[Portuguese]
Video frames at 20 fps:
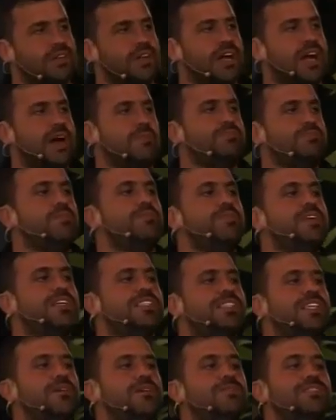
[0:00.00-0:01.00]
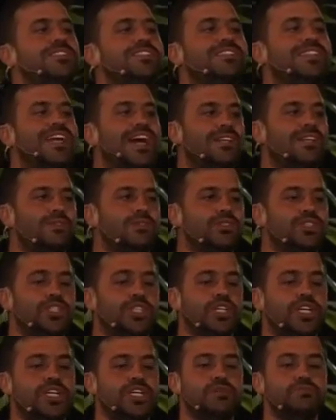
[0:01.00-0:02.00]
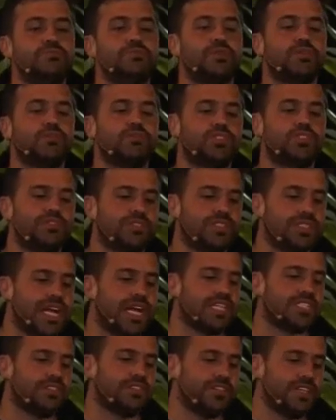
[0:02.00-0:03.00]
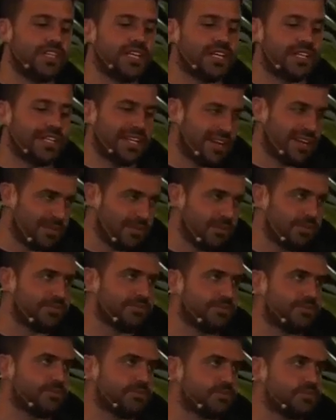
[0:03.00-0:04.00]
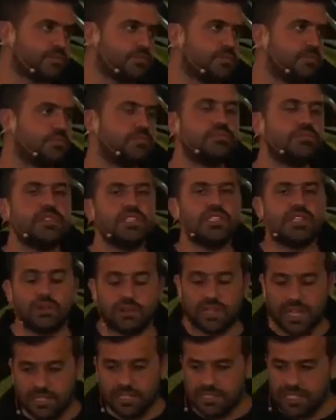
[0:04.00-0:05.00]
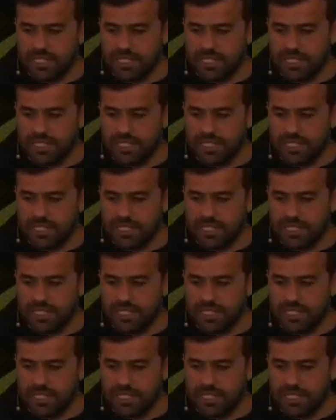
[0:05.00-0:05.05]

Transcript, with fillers: A pobreza é um estado de improdutividade, que fique claro. Então eu quero que você